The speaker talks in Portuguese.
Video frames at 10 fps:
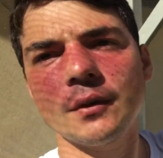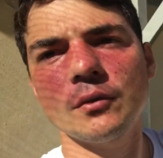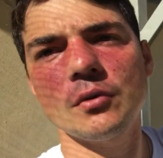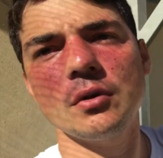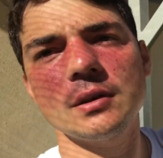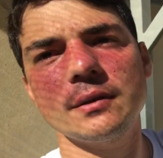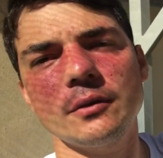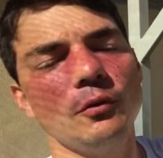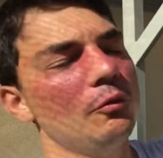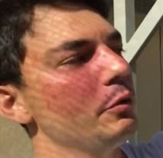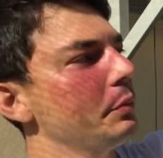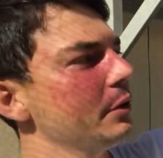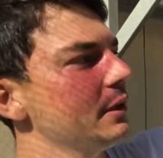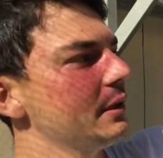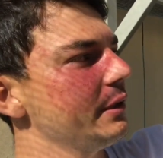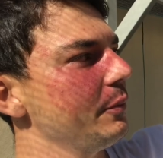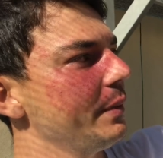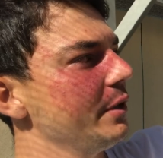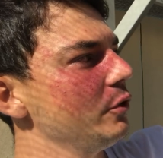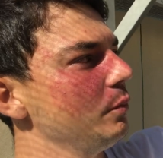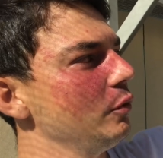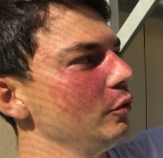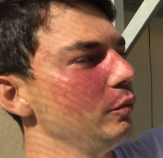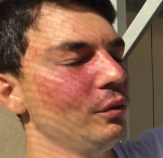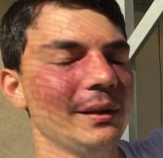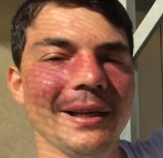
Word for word: nossa, o bulbo apodreceu, perdi o bulbo.